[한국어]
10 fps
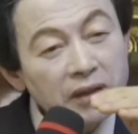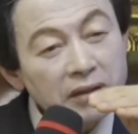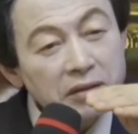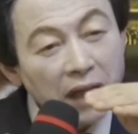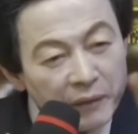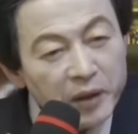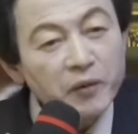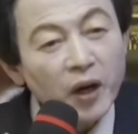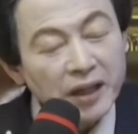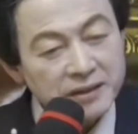그 다음에
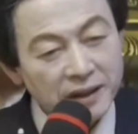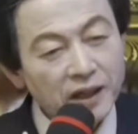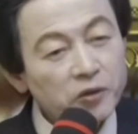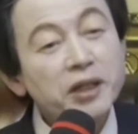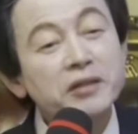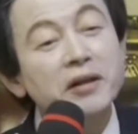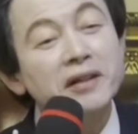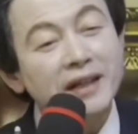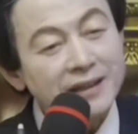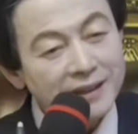뭐가 있어? 요
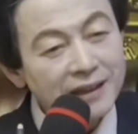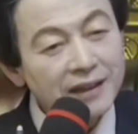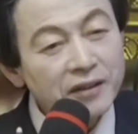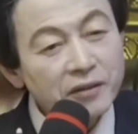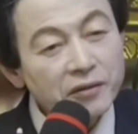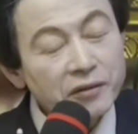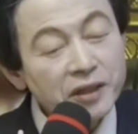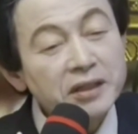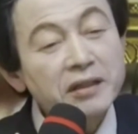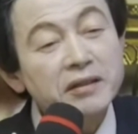퀸틀리언.
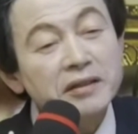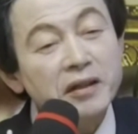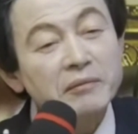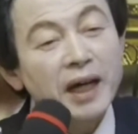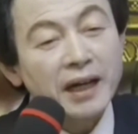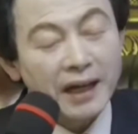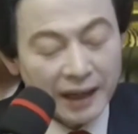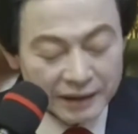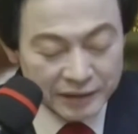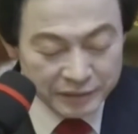퀸틀리언이 얼마야?
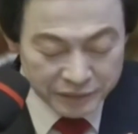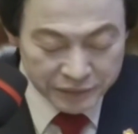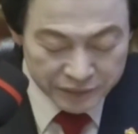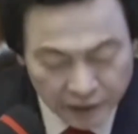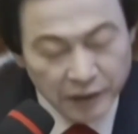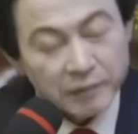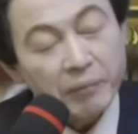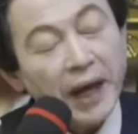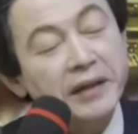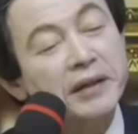
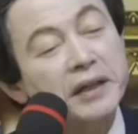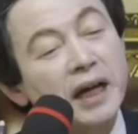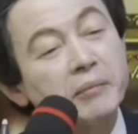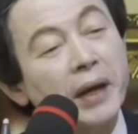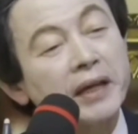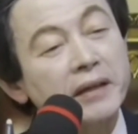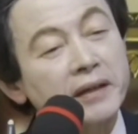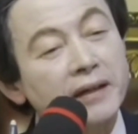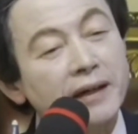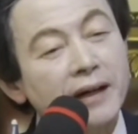백경이야,
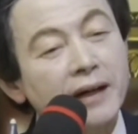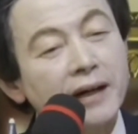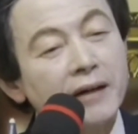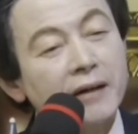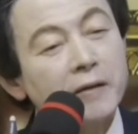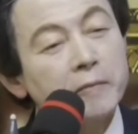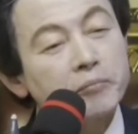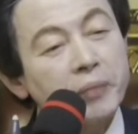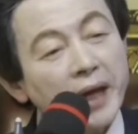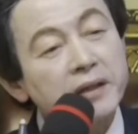백경.
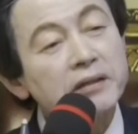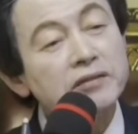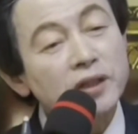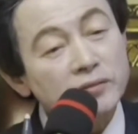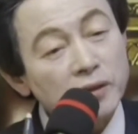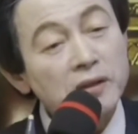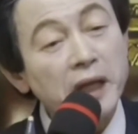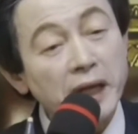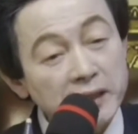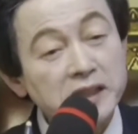백경 정도는
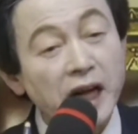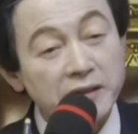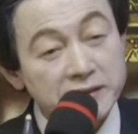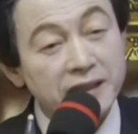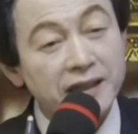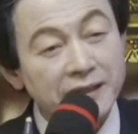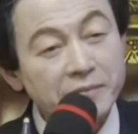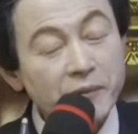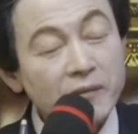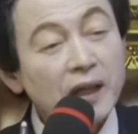돼야 되지 않겠어?
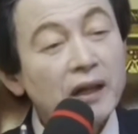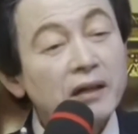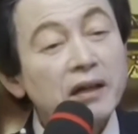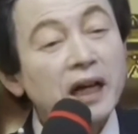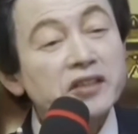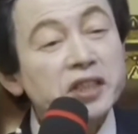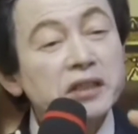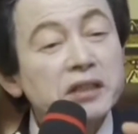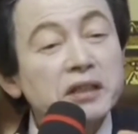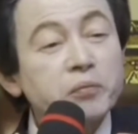그러니까
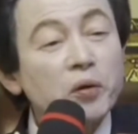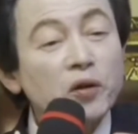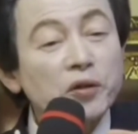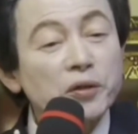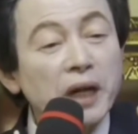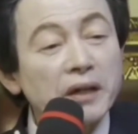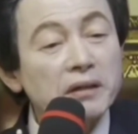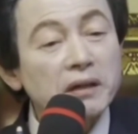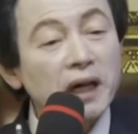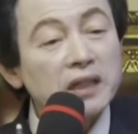신인은 불로유나
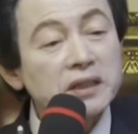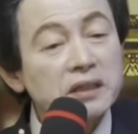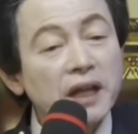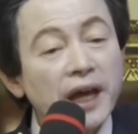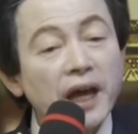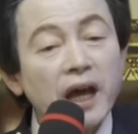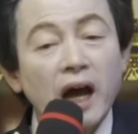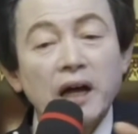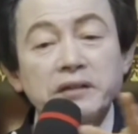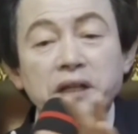여러 가지 내
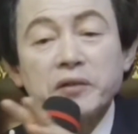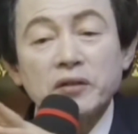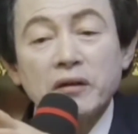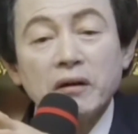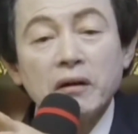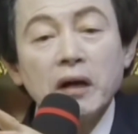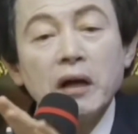아이템으로